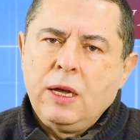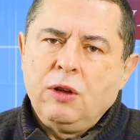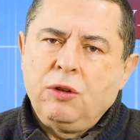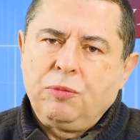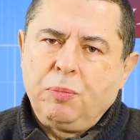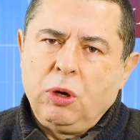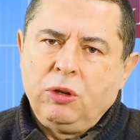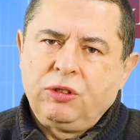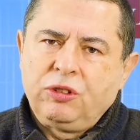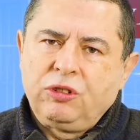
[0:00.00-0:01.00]
w
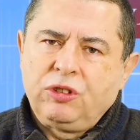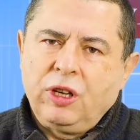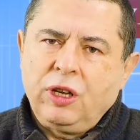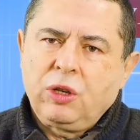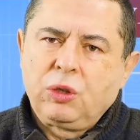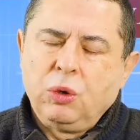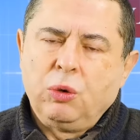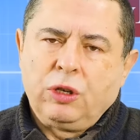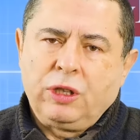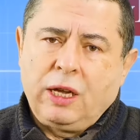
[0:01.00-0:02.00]
Polsce,
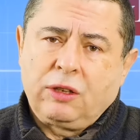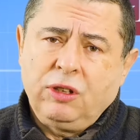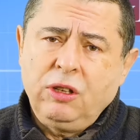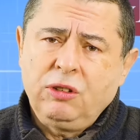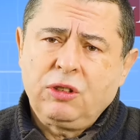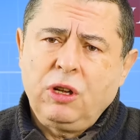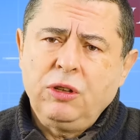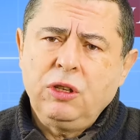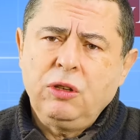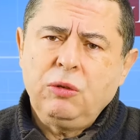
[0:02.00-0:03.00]
który tak, z jednej strony